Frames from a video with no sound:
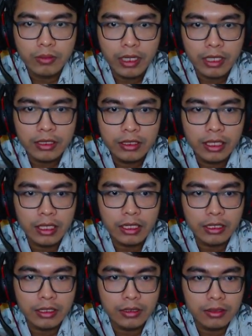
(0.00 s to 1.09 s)
Berarti
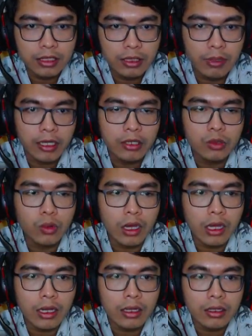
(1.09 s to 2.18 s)
jangan dibagi
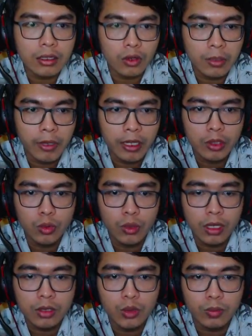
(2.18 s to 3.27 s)
dua. Kalau dibagi
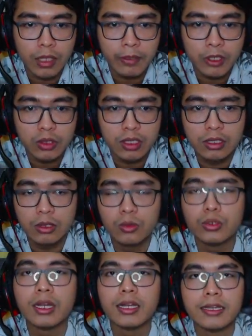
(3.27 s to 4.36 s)
dua, jumlah pasukan kita
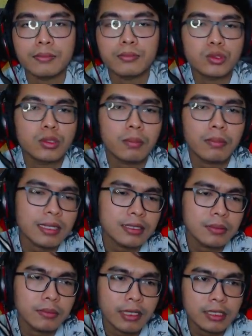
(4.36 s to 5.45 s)
kurang ya. Musuhnya
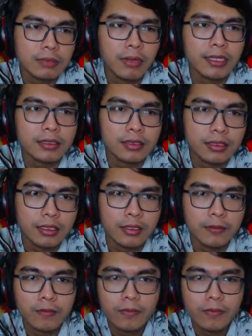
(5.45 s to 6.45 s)
masih masih banyak di sini nih.